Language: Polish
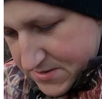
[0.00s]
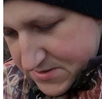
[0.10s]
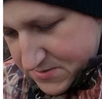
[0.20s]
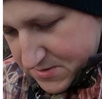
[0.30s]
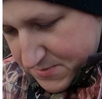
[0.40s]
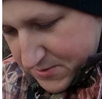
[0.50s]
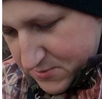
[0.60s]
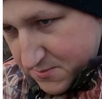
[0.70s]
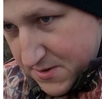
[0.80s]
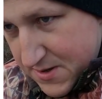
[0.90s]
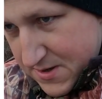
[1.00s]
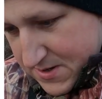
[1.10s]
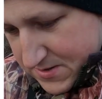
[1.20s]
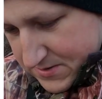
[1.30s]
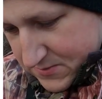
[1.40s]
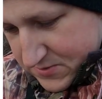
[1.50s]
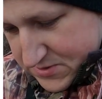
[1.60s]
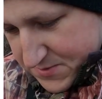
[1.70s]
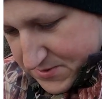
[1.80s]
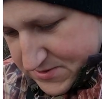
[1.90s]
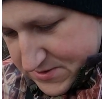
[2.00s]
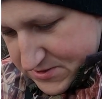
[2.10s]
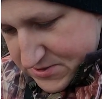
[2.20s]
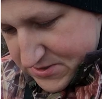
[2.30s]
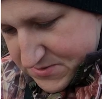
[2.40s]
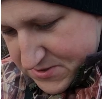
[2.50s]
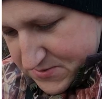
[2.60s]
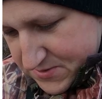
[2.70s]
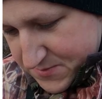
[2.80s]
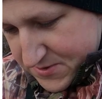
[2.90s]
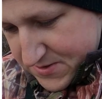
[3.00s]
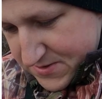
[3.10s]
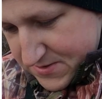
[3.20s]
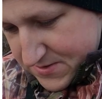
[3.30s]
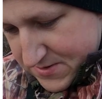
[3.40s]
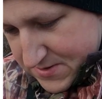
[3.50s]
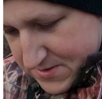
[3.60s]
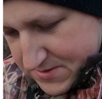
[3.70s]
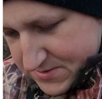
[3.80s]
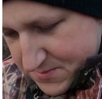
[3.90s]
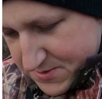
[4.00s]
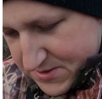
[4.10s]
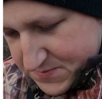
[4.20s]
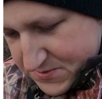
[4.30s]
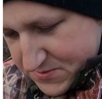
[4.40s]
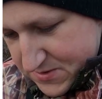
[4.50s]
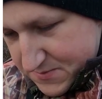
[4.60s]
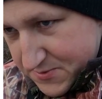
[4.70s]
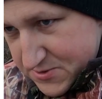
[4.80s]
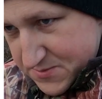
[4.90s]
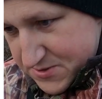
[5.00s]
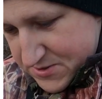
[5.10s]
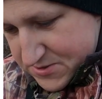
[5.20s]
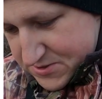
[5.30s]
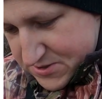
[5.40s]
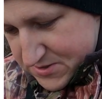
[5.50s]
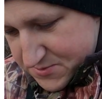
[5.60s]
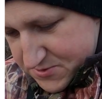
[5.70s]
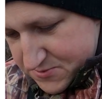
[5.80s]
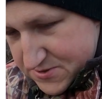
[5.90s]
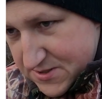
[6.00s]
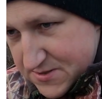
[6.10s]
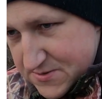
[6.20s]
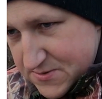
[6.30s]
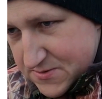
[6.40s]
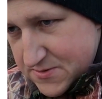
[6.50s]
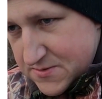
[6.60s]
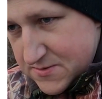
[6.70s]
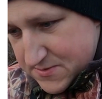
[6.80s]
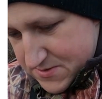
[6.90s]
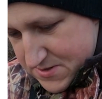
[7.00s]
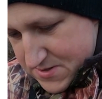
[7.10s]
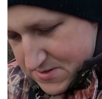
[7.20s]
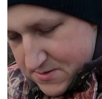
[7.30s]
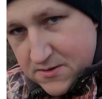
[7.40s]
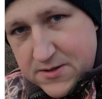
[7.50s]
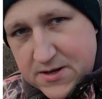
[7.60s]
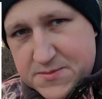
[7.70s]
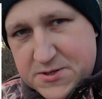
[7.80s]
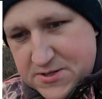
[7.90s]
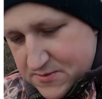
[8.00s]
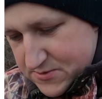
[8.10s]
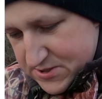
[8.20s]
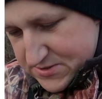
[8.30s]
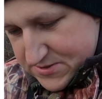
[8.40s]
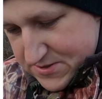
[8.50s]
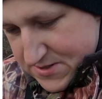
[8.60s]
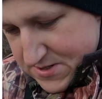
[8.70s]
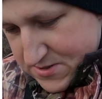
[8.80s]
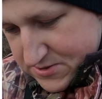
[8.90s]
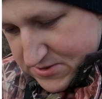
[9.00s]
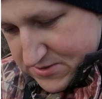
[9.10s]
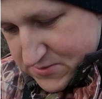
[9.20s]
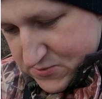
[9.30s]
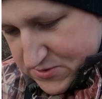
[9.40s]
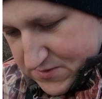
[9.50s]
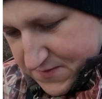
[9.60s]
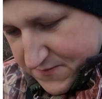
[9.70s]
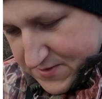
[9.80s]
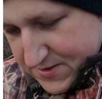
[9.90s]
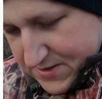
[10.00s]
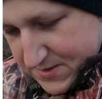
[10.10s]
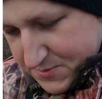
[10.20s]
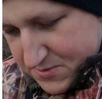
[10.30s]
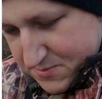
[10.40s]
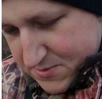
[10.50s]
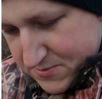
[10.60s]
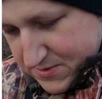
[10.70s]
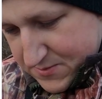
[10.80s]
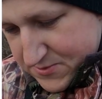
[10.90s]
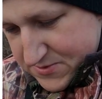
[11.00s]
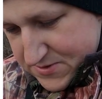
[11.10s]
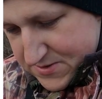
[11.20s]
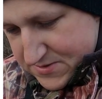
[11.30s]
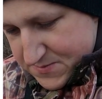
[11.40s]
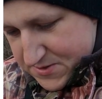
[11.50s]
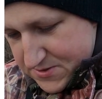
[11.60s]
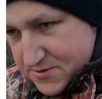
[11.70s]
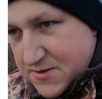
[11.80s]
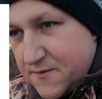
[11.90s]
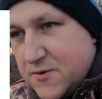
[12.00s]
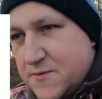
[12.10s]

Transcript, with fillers: niską temperaturą. i długo zabieram się za czyszczenie sprzętu i robienie, zrobienia spisu potrzebniejszych rzeczy na przyszły sezon. No teraz będzie na to czas. Życzę dużo zdrowia, wielkich karpi do momentu jak mróz nie zmieni jeziora w